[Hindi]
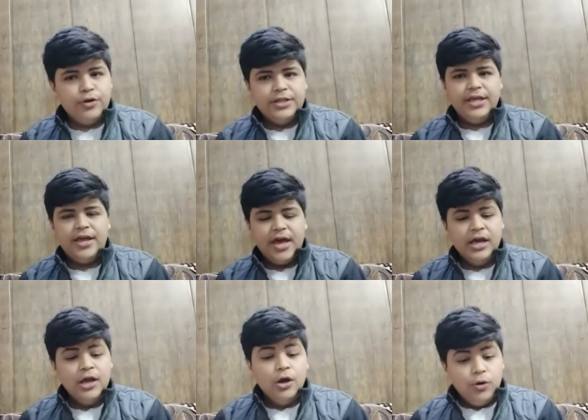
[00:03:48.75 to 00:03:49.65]
पूरा देखा
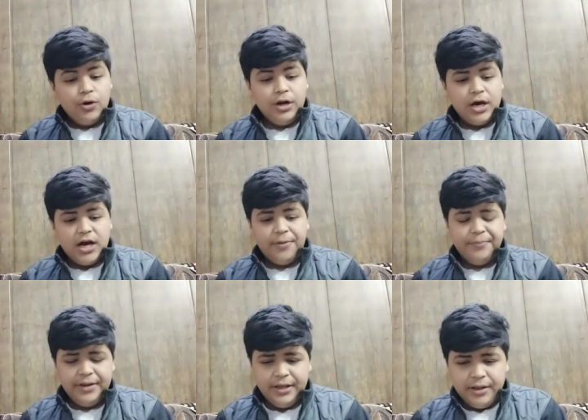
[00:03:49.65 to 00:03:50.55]
है और
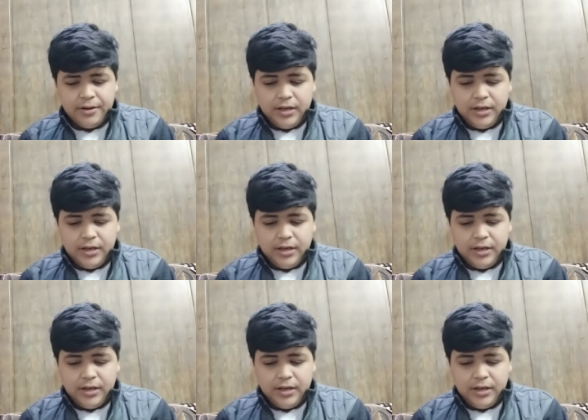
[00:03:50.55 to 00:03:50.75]
हमने